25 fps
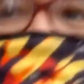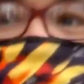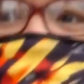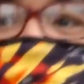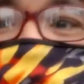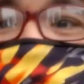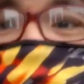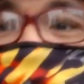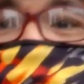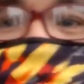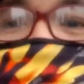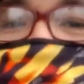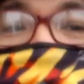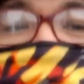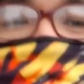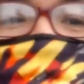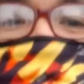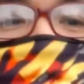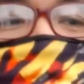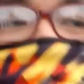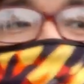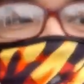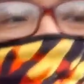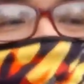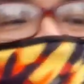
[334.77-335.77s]
to, no?
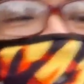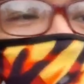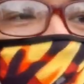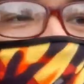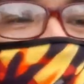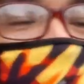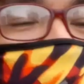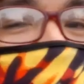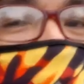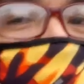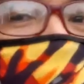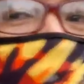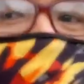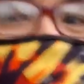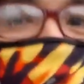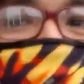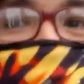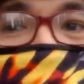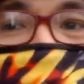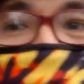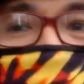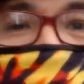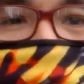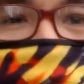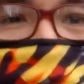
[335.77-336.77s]
So, sa mga
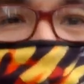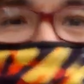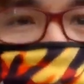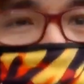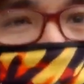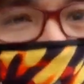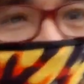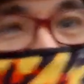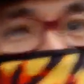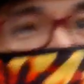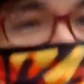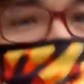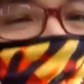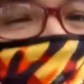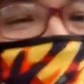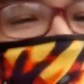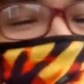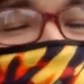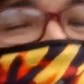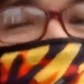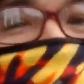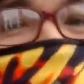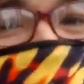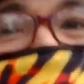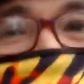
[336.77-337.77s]
bikers
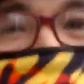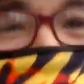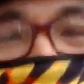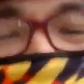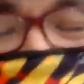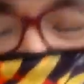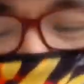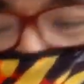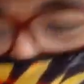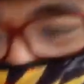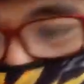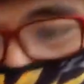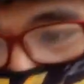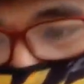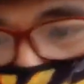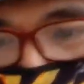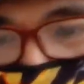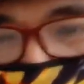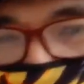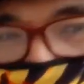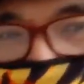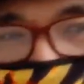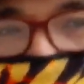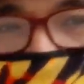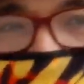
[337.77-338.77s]
natin dyan, no?
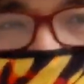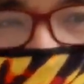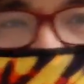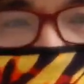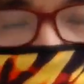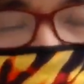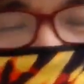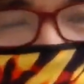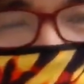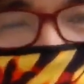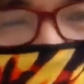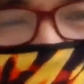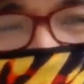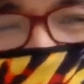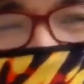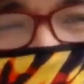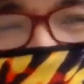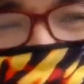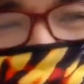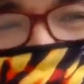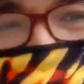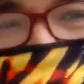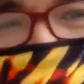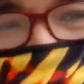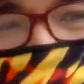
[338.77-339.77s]
So, kailangan may
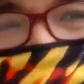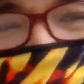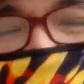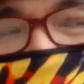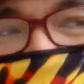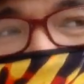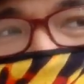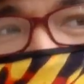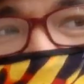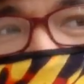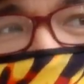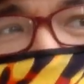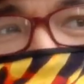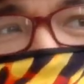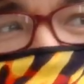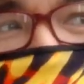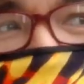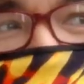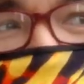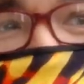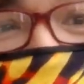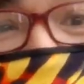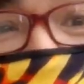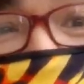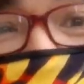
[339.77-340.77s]
mga tools pa rin tayo
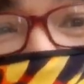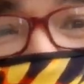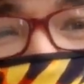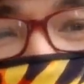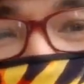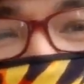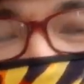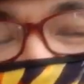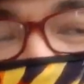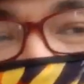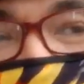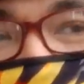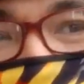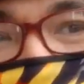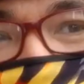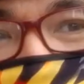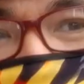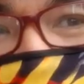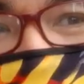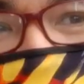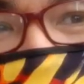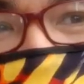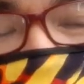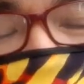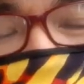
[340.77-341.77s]
na dala-dala pala, no?
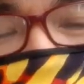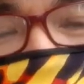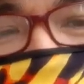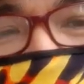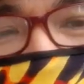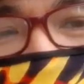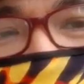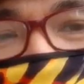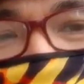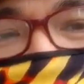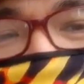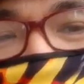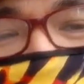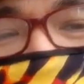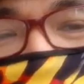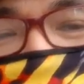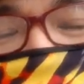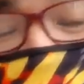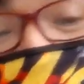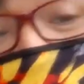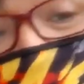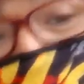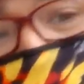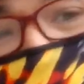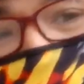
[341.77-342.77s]
Hindi lang yung extra
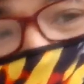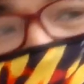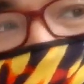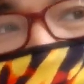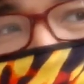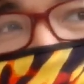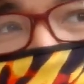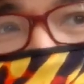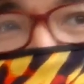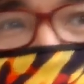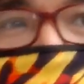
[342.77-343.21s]
tire